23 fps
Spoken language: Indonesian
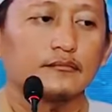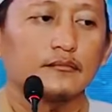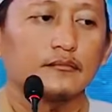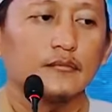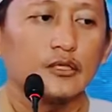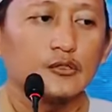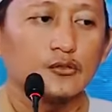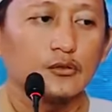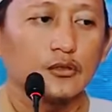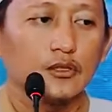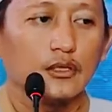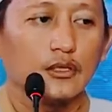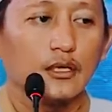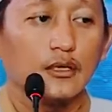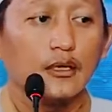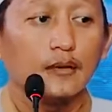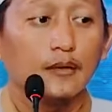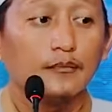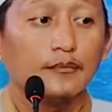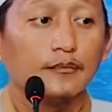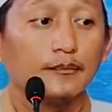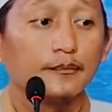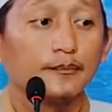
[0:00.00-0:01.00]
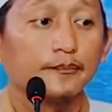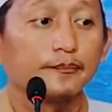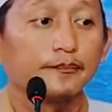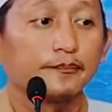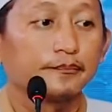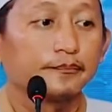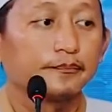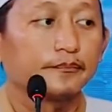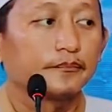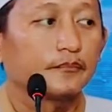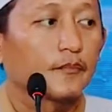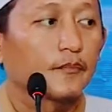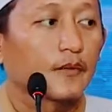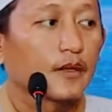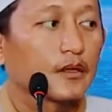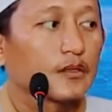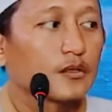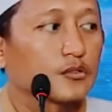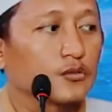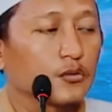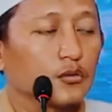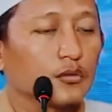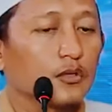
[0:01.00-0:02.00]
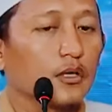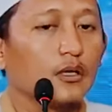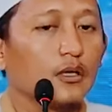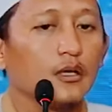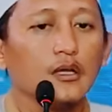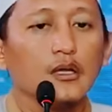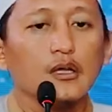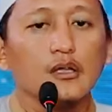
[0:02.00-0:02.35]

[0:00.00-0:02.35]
masuk ke dalam surga.